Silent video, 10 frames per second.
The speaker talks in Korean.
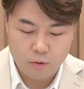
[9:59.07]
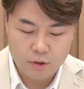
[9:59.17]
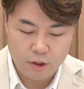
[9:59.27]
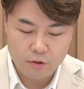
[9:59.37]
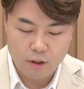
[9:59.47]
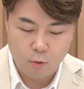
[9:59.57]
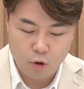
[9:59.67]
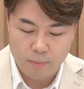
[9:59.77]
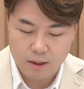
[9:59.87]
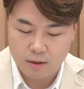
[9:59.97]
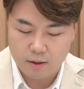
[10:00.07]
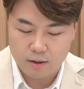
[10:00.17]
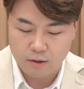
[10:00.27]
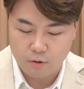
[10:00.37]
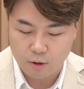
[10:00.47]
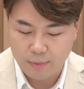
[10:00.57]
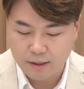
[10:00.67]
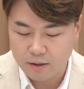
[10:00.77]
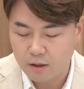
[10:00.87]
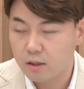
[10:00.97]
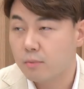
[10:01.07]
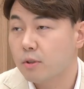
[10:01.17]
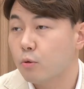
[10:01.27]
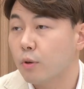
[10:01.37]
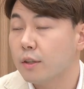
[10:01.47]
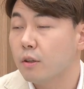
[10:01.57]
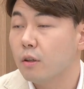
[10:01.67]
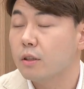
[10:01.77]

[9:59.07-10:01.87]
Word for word: 또 이제 현대 오일뱅크 같은 경우는 파트너십을 통해서